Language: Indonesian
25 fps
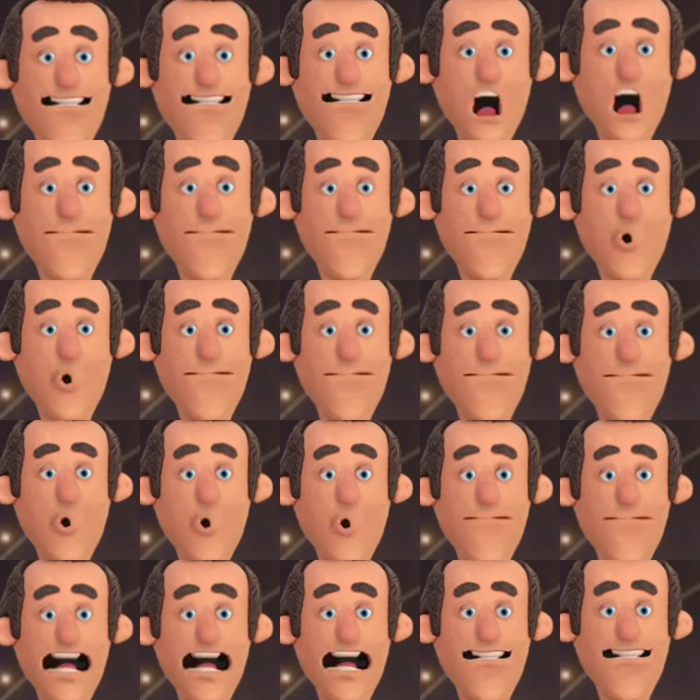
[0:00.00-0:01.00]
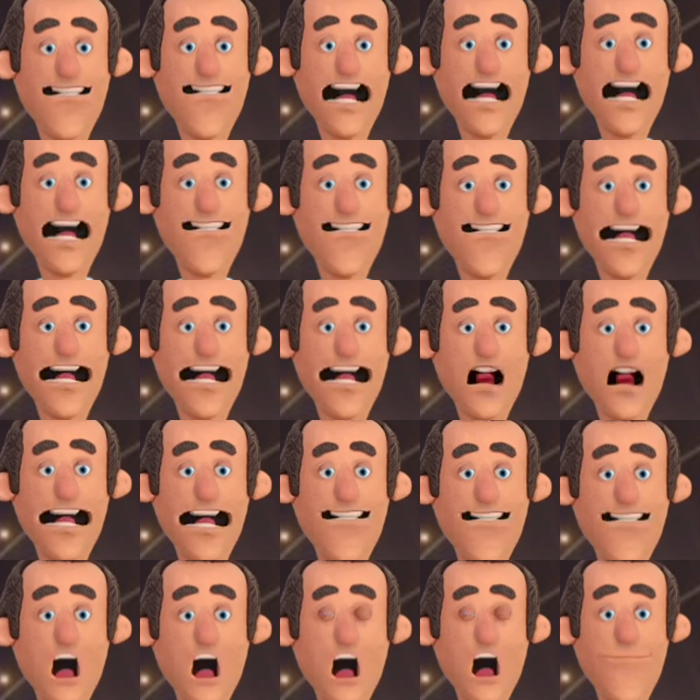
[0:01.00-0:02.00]
semua berubah saat
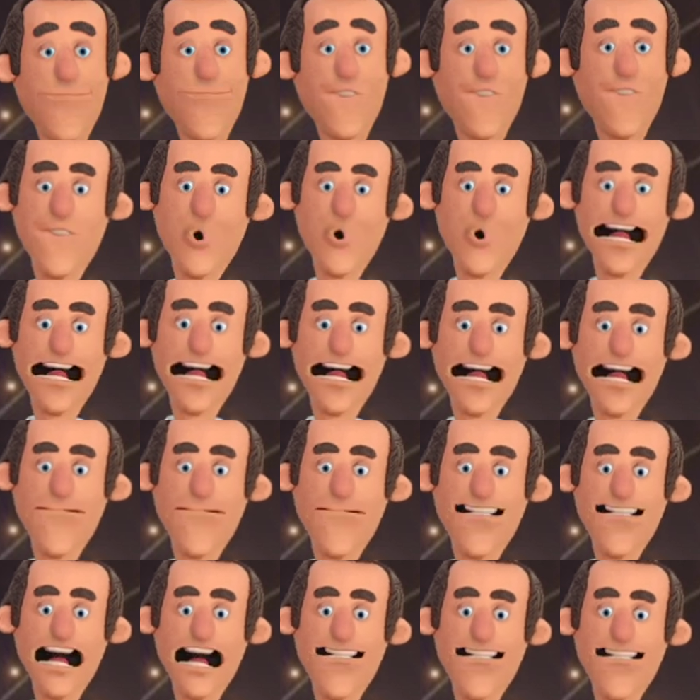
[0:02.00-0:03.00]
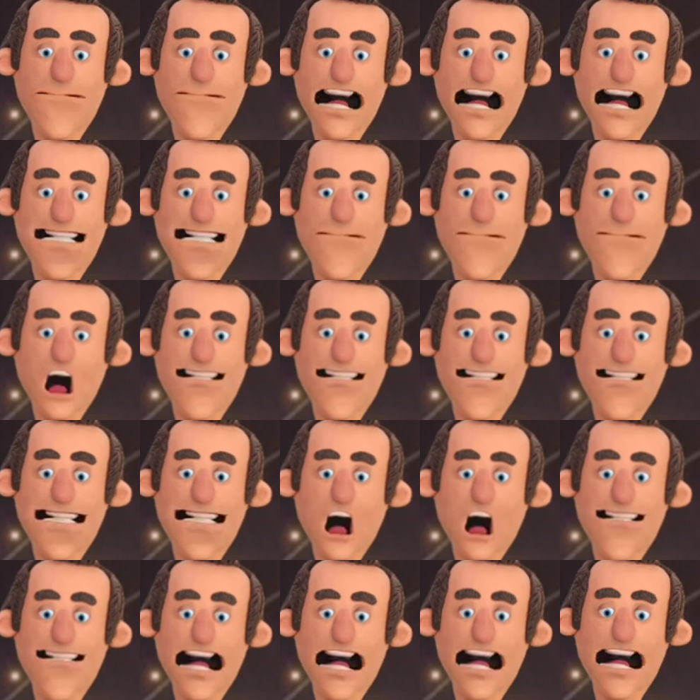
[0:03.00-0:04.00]
Inggris mengirim pasukan
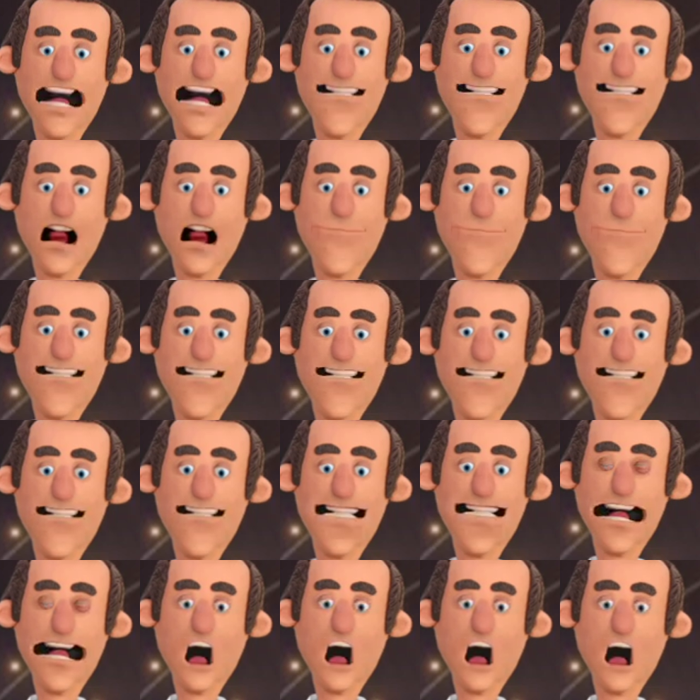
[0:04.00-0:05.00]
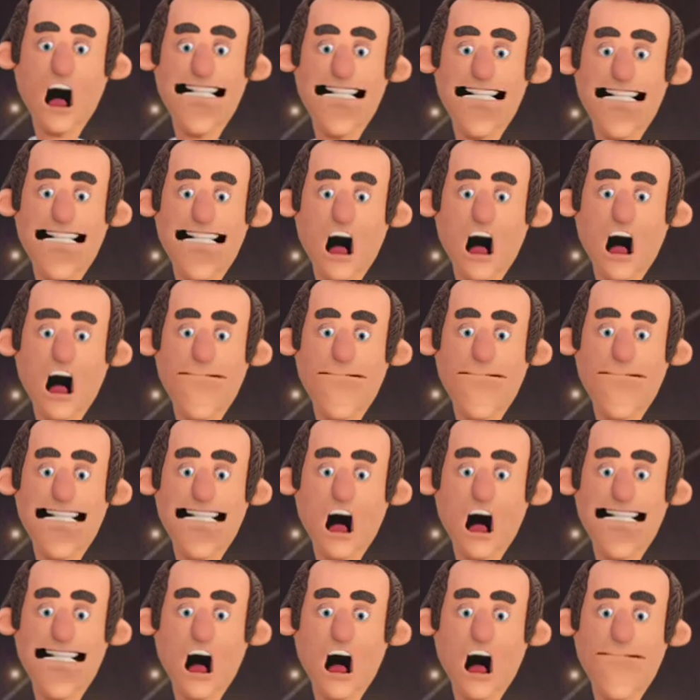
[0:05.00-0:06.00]
bersenjata untuk menyerang dan
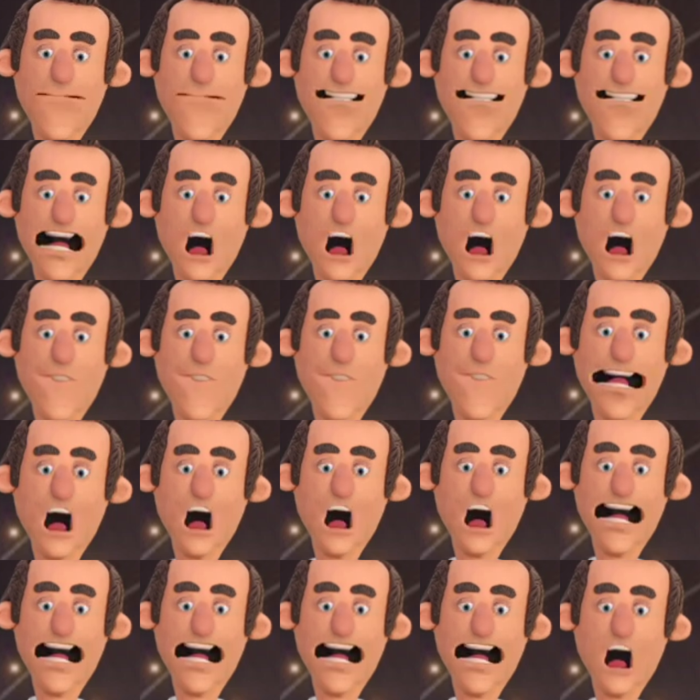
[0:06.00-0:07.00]
menjajah Palestina.